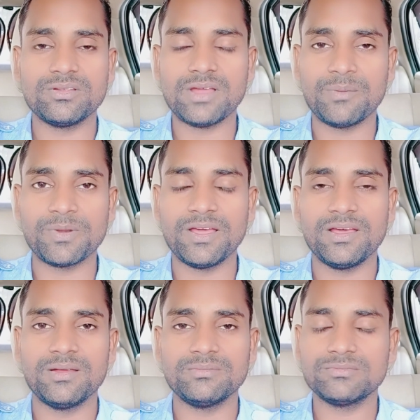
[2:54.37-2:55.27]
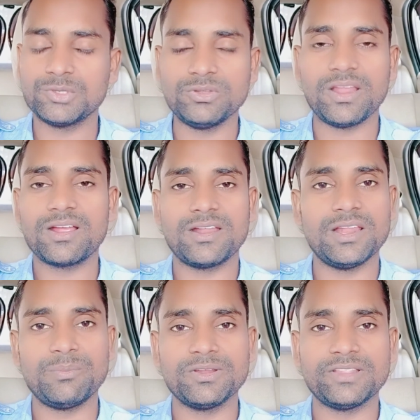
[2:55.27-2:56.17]
अपना गुजारा
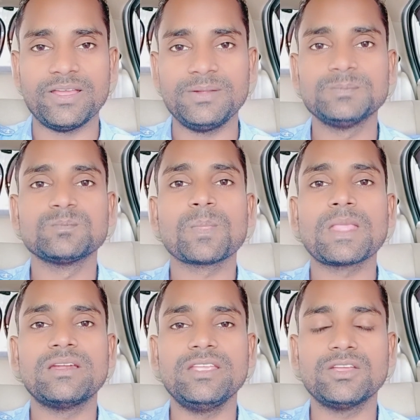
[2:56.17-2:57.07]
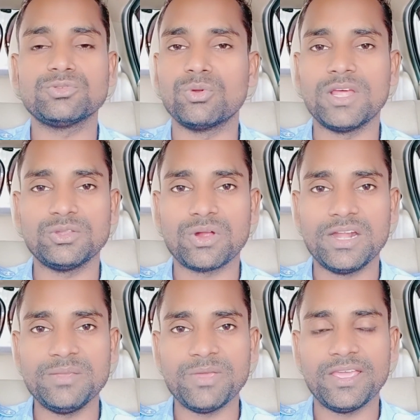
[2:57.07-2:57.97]
करना पड़ता है ठीक है सोना तो
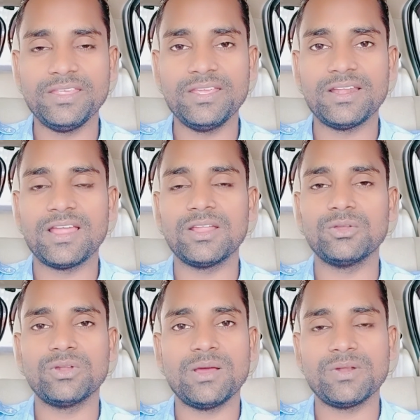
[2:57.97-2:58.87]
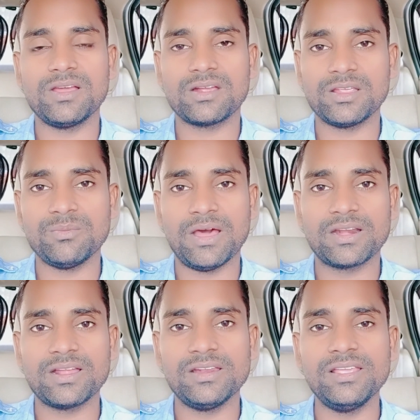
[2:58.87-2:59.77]
गाड़ी में है ही है नाना धोना अपना कहीं
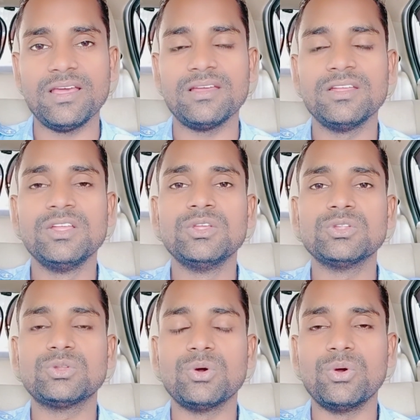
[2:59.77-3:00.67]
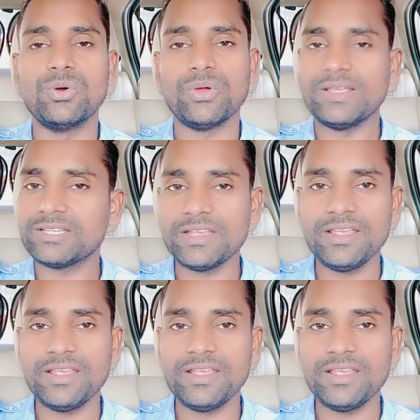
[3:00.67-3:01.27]
बाहर कर लिया तो ऐसा ही